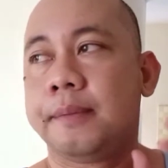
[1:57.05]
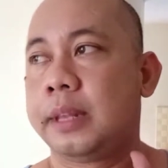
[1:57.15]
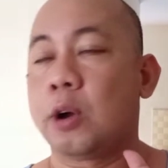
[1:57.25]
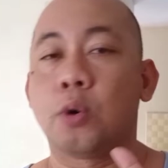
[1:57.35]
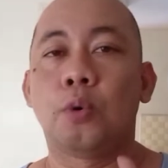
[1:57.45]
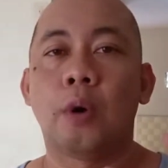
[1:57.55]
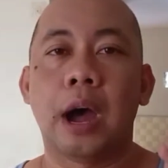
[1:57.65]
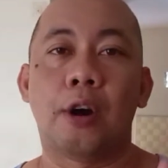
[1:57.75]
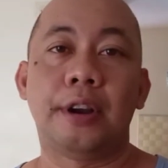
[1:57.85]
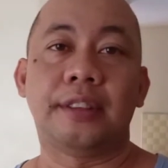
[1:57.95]

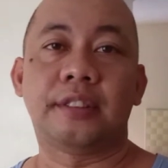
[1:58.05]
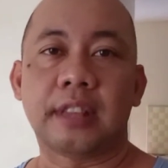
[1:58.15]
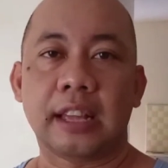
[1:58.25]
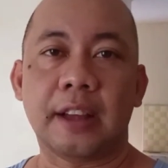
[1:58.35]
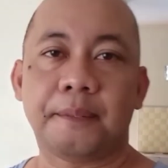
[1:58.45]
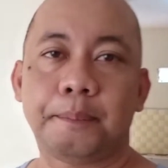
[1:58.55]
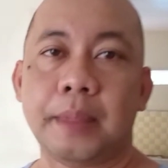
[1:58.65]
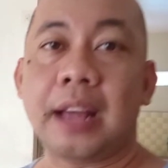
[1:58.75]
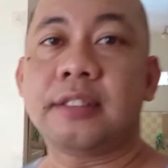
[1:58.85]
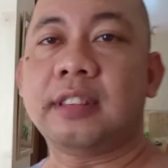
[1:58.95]
nakukuha or nasasagap
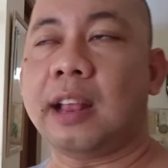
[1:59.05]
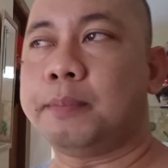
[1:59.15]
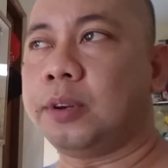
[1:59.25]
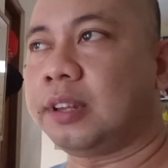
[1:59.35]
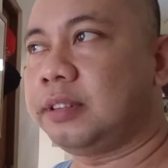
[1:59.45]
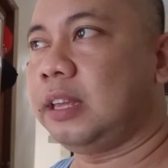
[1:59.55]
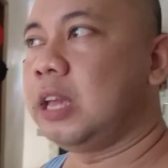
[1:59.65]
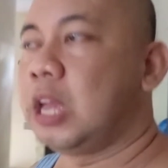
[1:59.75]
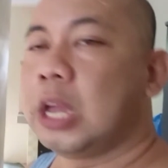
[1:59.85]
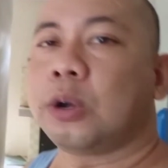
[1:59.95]
ng cellphone kasi
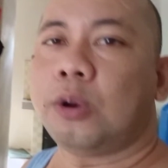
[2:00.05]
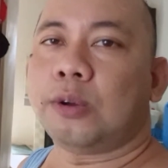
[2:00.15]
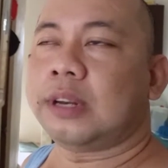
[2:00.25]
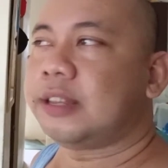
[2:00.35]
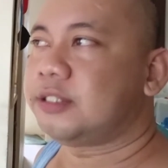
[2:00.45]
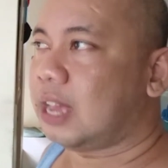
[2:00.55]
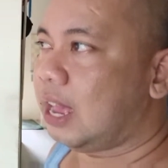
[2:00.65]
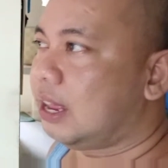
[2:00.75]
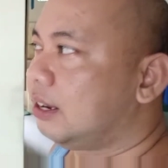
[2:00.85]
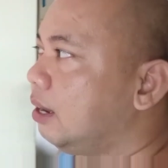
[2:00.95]
kulong na
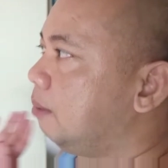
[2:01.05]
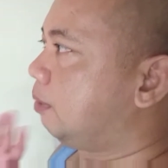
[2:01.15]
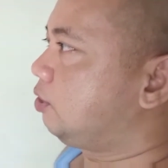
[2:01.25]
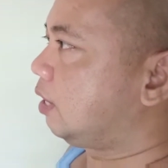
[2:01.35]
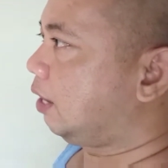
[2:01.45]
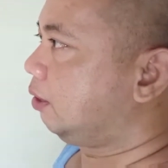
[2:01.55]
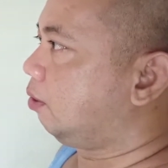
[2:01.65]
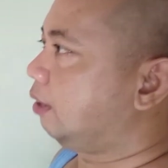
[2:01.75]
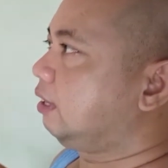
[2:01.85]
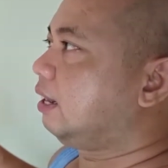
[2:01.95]
siya masyado.
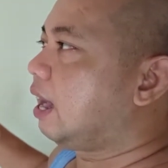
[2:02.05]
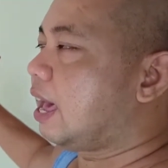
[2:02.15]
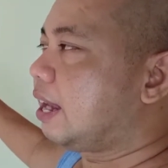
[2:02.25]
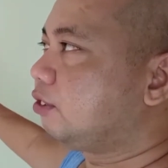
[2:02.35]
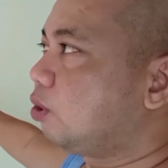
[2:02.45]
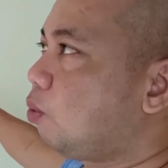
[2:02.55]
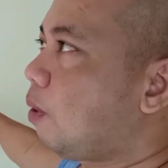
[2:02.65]
Kasi nakaroon tong